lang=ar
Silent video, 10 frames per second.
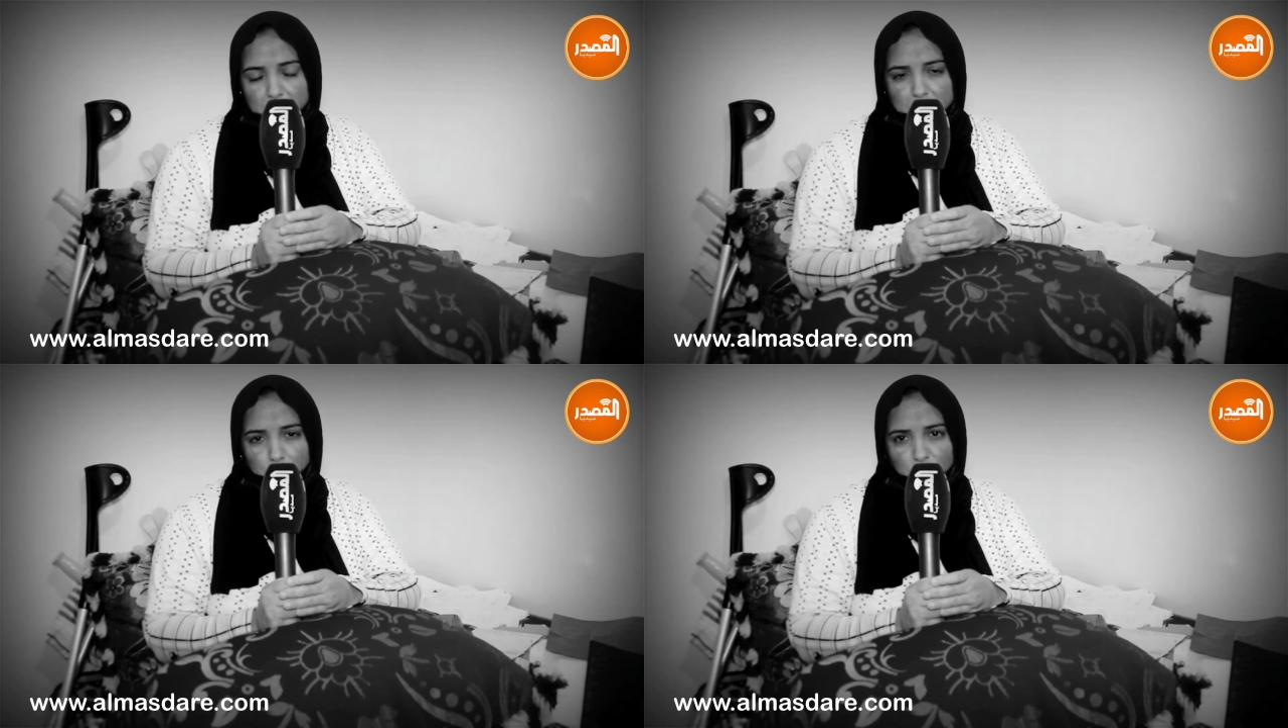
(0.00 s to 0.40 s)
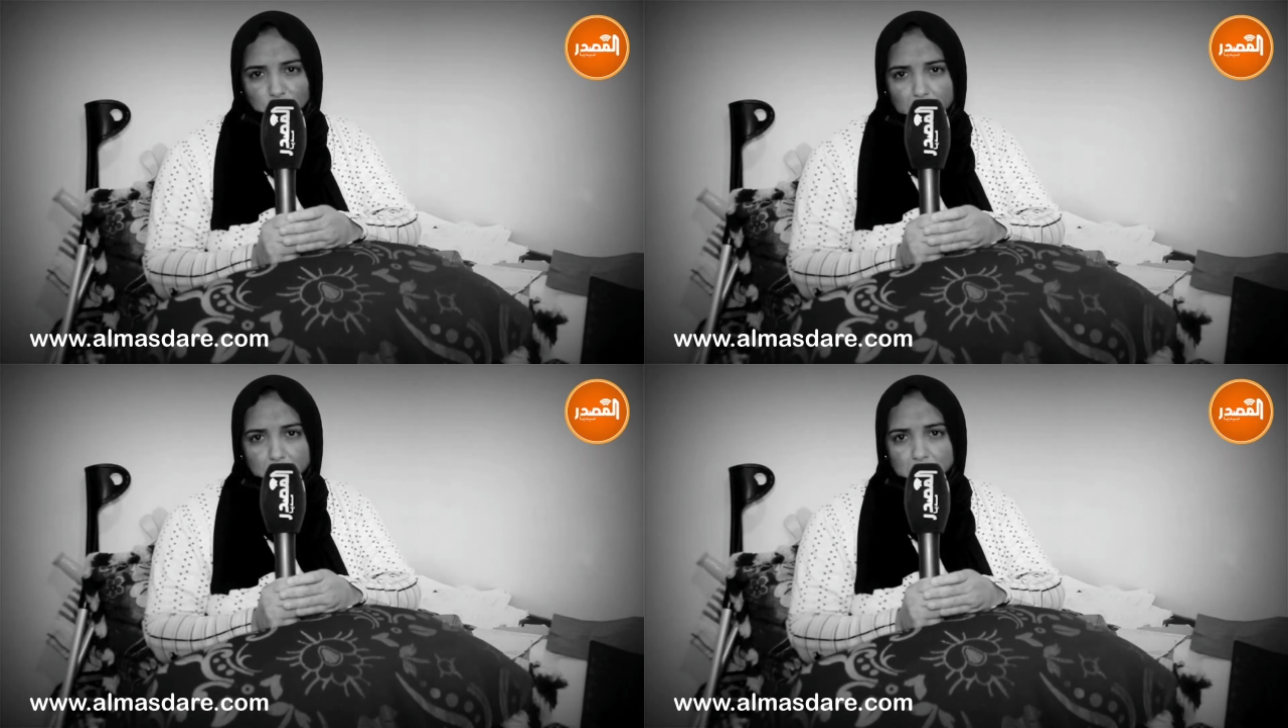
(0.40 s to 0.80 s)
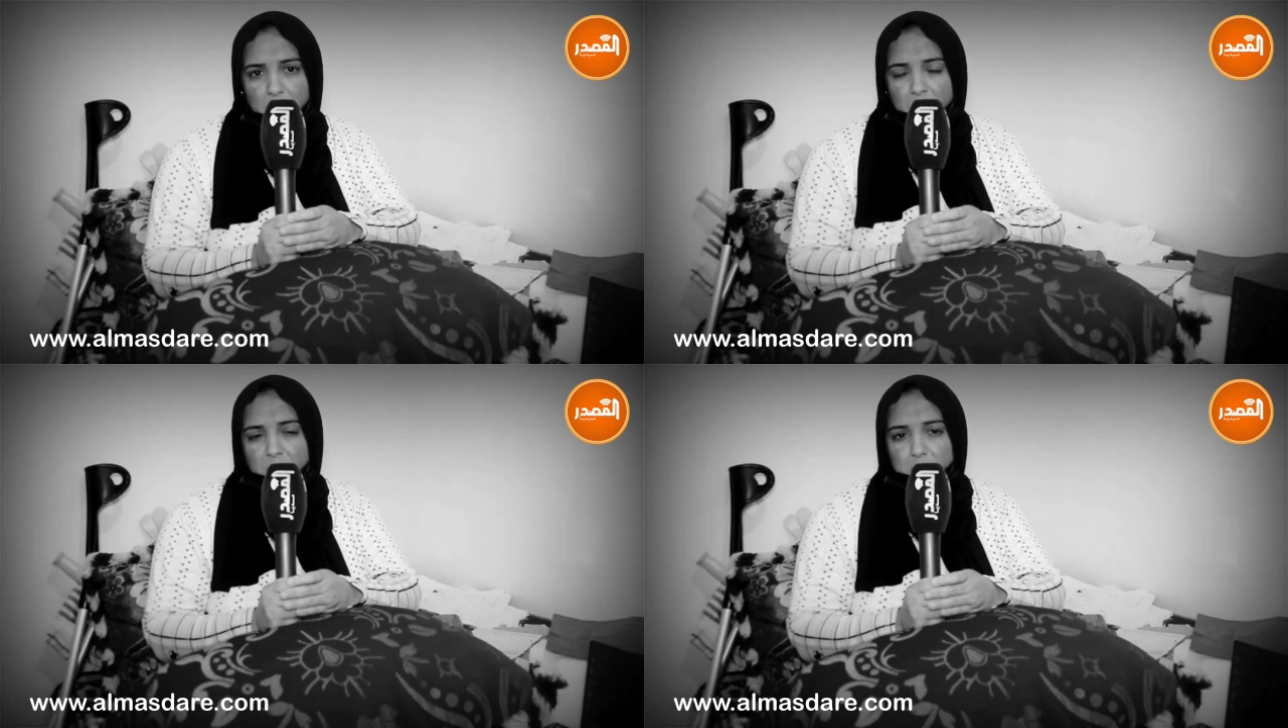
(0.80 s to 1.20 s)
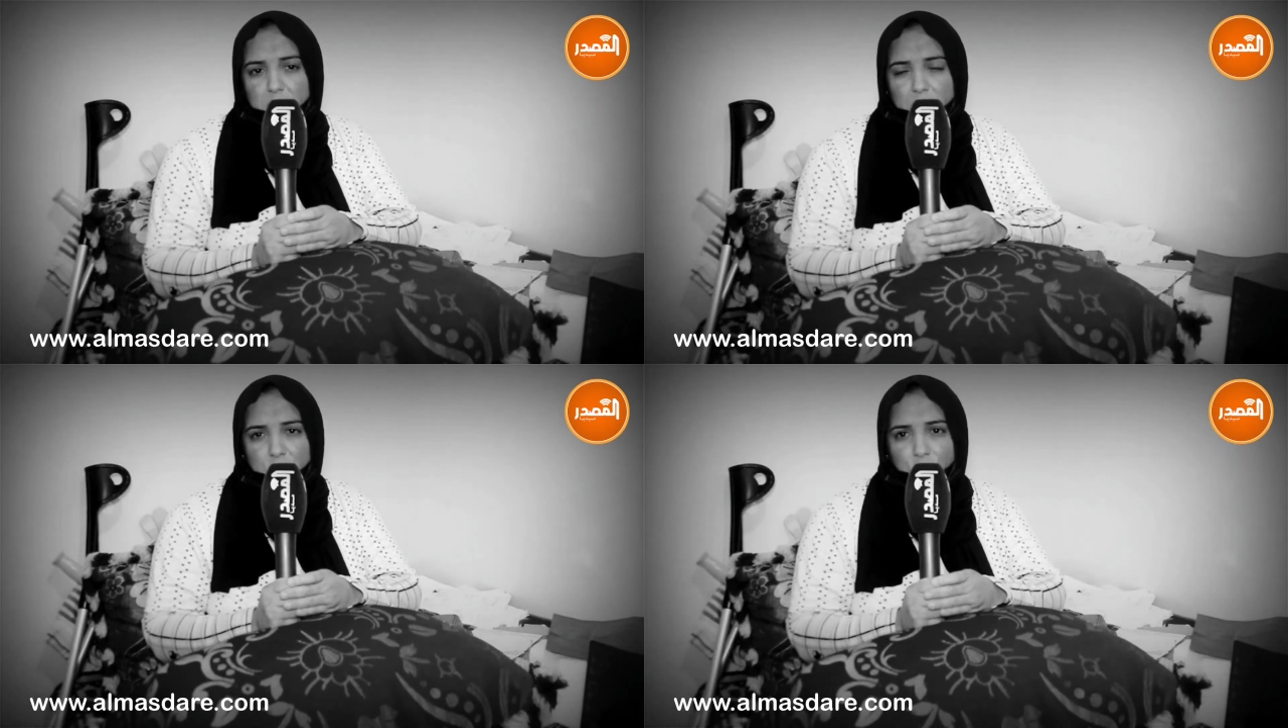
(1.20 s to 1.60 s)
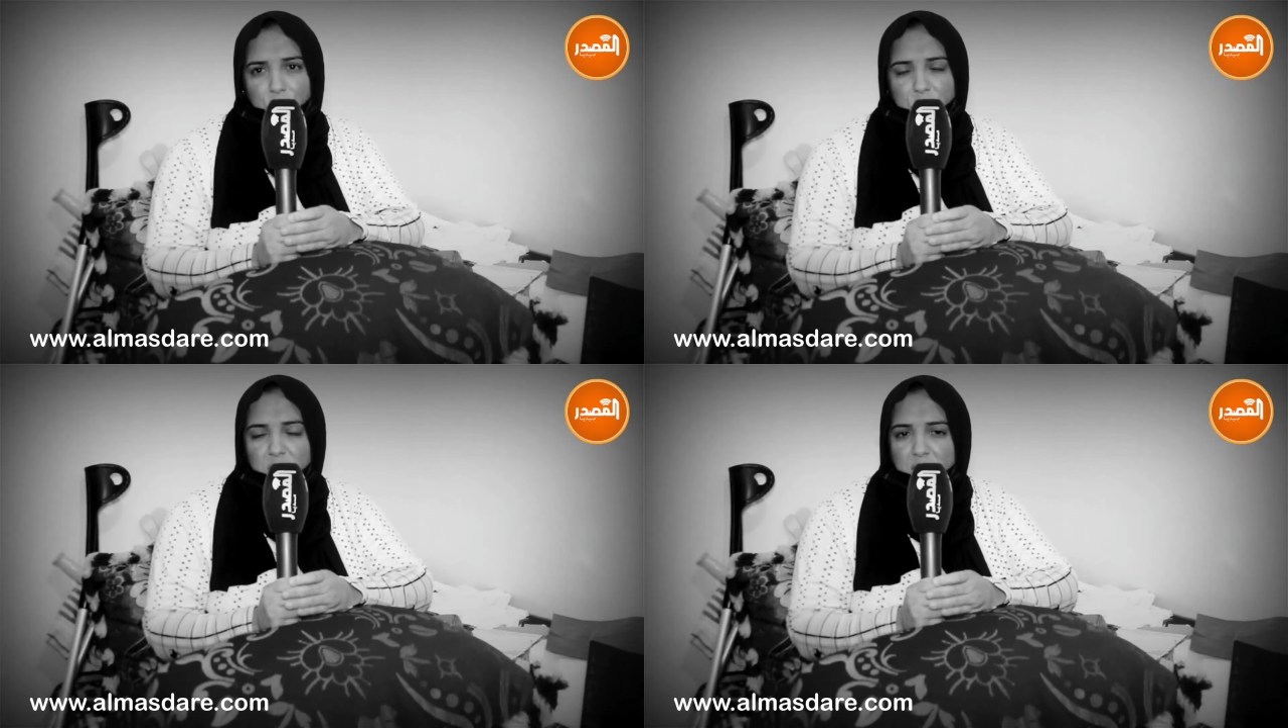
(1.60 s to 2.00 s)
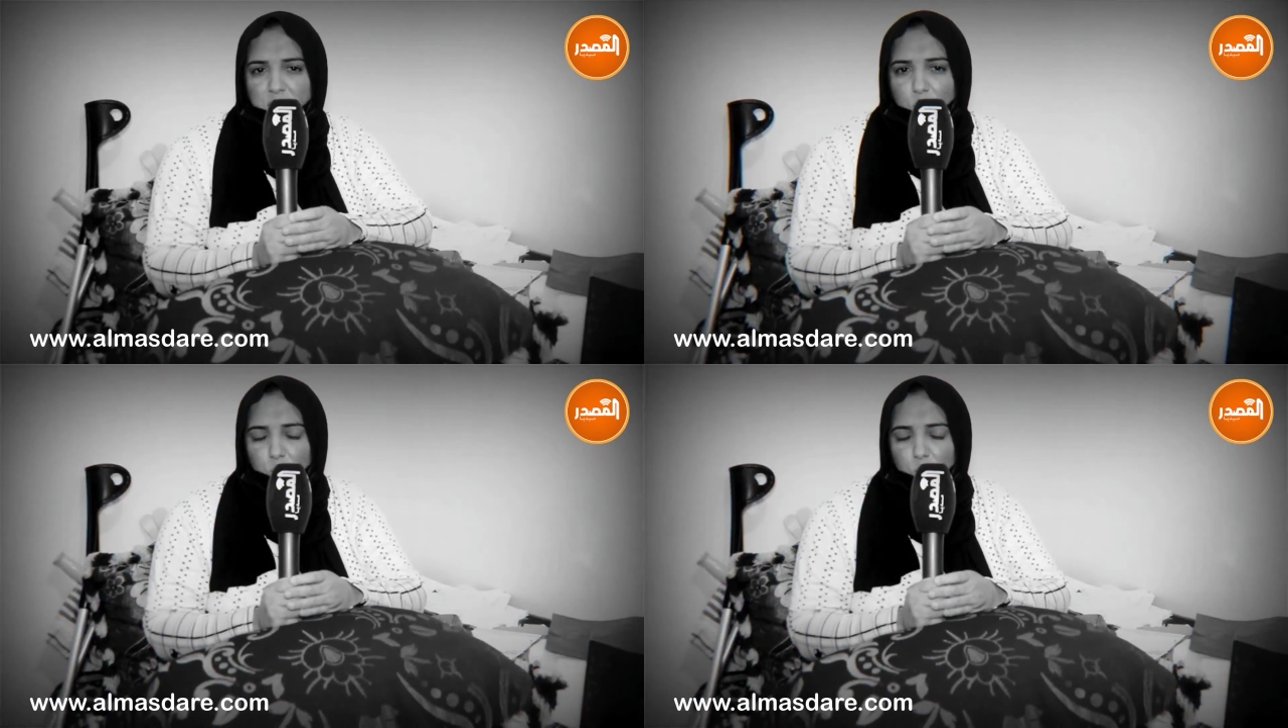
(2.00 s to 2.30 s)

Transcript: نتمشى حيت ضعت في صحتي